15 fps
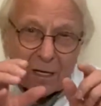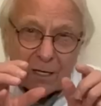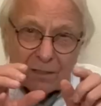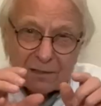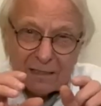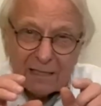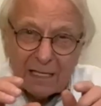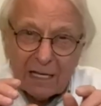
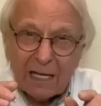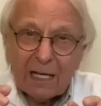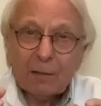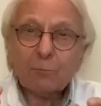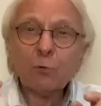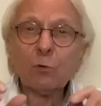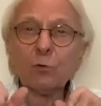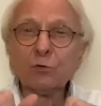des
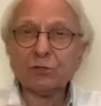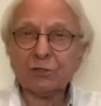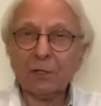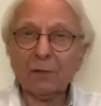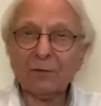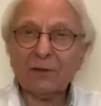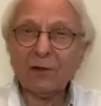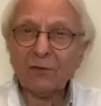ébauches
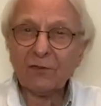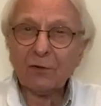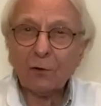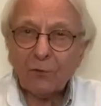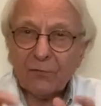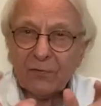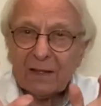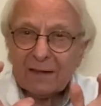
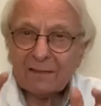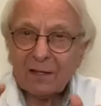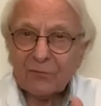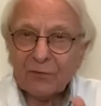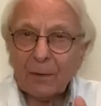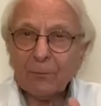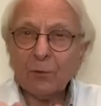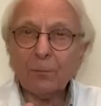d'ostéophytes, ces
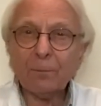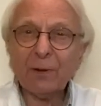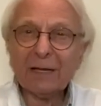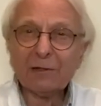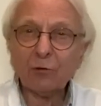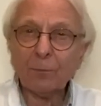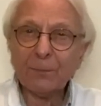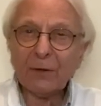fameux becs
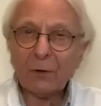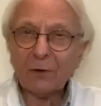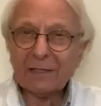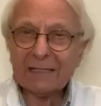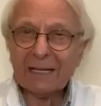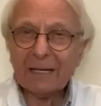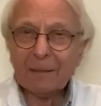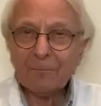de
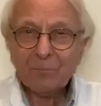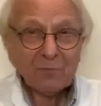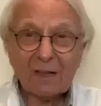perroquet.